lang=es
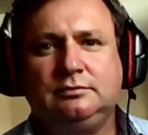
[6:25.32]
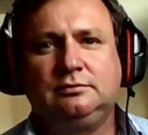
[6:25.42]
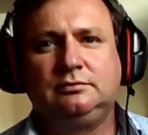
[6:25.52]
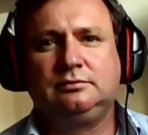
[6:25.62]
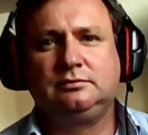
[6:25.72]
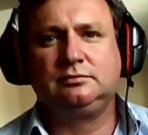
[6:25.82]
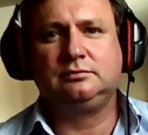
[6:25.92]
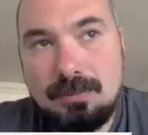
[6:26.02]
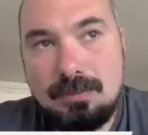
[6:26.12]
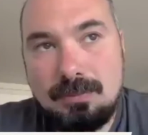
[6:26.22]
¿Llegaron?
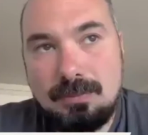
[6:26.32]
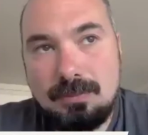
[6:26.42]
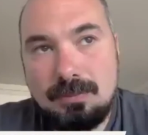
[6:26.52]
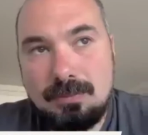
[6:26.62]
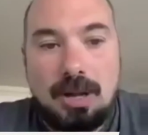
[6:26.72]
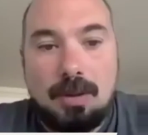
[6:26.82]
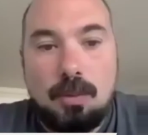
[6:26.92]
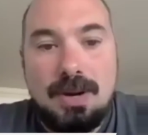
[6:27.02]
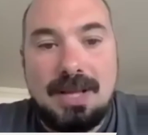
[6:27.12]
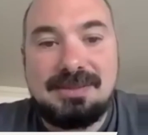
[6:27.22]
Llegaron las
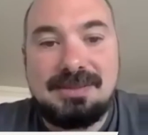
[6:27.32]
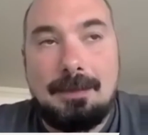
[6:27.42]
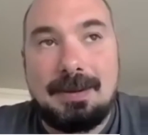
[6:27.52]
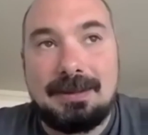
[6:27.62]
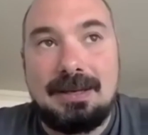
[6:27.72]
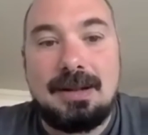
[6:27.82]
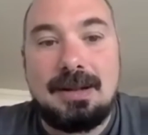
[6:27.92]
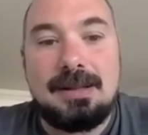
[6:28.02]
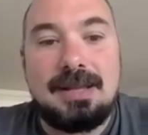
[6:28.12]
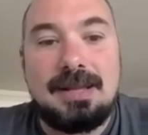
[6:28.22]
vacunas a partir
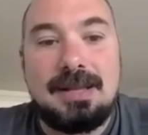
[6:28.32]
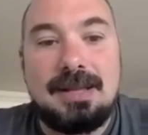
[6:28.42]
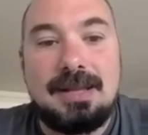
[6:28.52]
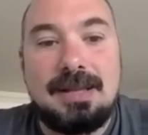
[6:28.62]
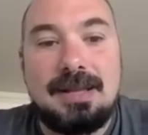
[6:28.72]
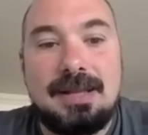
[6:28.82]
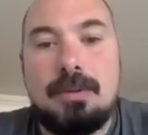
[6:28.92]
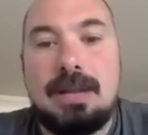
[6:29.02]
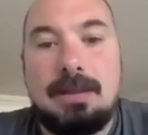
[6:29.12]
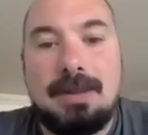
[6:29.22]
del día de hoy, hoy a las
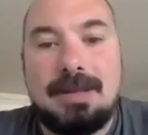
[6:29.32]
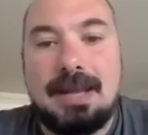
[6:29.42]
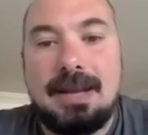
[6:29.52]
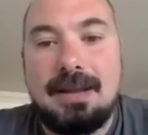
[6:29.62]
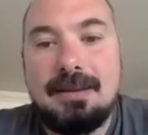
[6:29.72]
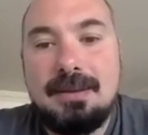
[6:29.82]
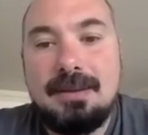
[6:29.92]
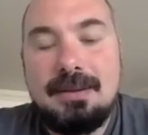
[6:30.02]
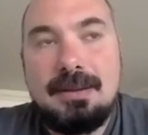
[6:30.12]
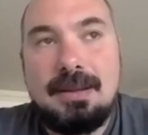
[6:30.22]
9 de la mañana,
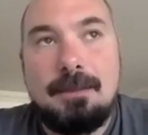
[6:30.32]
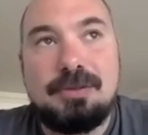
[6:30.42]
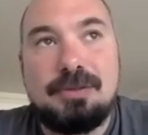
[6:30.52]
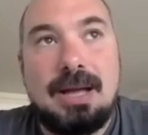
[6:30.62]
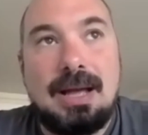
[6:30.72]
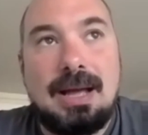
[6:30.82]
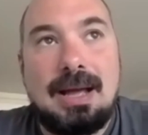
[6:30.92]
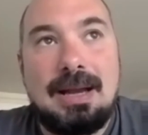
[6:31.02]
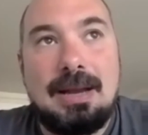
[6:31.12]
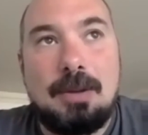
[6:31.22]
empezó
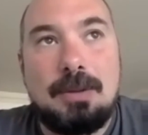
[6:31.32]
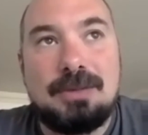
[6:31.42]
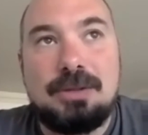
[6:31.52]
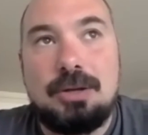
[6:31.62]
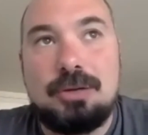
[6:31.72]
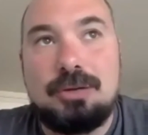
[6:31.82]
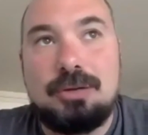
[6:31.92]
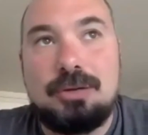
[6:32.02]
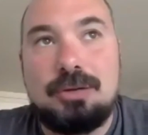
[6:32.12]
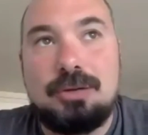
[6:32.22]
la, vacunación en los
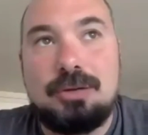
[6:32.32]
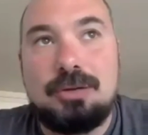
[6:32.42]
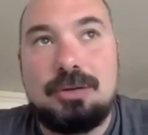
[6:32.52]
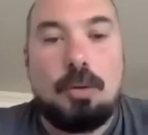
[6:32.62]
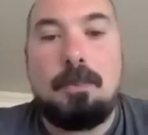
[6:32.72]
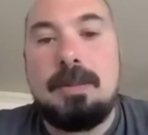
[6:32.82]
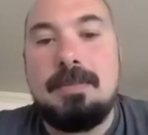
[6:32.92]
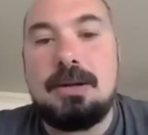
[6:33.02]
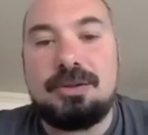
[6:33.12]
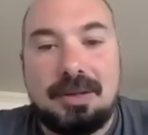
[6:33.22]
hospitales públicos. Los
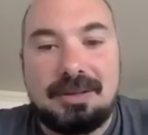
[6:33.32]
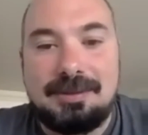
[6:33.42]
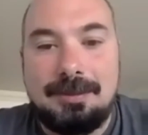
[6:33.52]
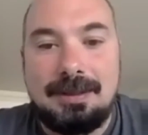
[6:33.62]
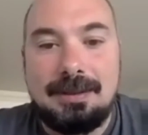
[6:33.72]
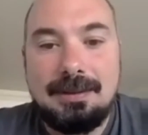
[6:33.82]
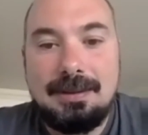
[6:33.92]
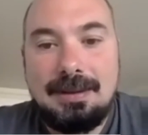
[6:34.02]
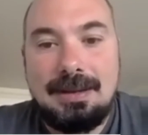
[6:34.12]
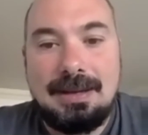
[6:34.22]
primeros en recibir
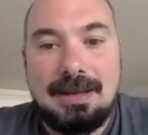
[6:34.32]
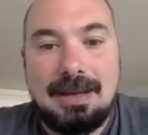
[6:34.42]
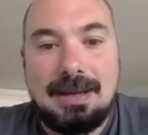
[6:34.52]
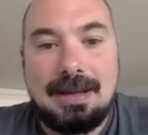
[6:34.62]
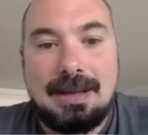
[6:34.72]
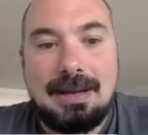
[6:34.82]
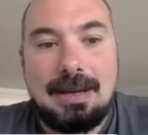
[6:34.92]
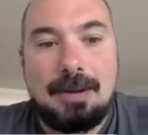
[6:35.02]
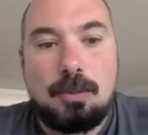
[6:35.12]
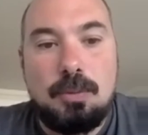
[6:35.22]
la,
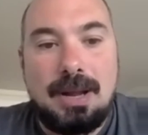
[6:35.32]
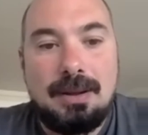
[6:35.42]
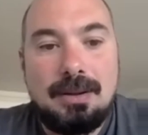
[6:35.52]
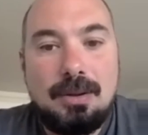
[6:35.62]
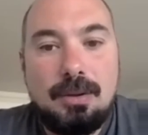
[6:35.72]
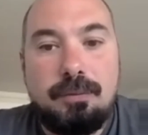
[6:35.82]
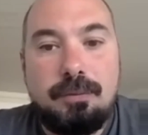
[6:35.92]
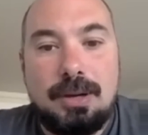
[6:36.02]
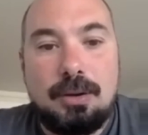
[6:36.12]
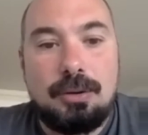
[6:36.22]
vacuna
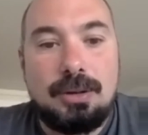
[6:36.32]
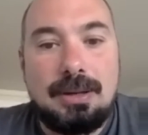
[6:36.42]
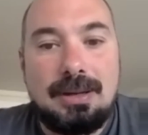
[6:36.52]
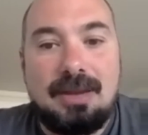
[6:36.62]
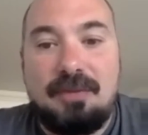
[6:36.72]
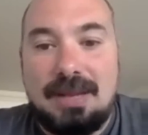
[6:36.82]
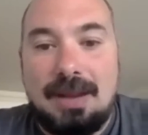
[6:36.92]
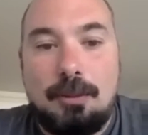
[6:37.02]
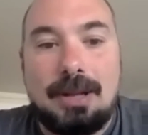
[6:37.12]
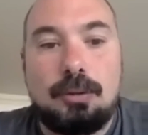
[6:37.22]
fueron el jefe de
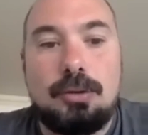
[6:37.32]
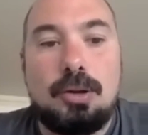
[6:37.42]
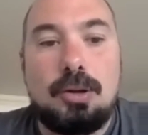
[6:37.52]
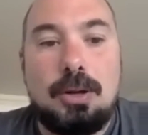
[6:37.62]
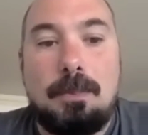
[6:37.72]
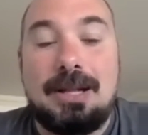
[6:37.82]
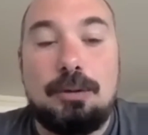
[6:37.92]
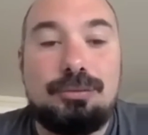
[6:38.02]
laboratorios del Hospital de